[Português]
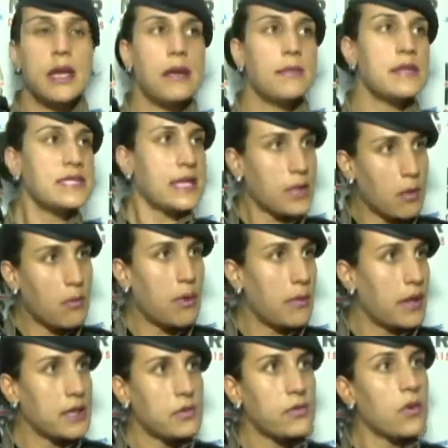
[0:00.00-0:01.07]
e, mas até o
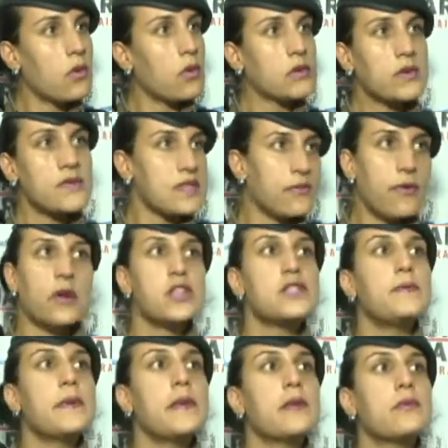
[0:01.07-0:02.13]
momento, encontram-se fora
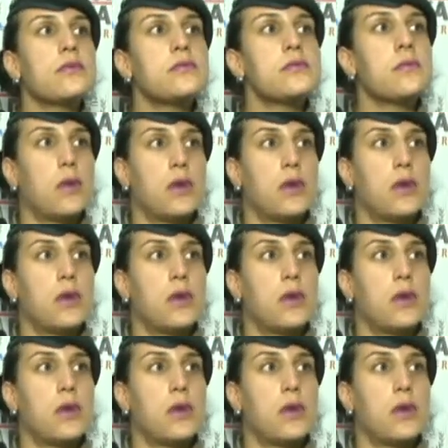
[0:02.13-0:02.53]
de perigo de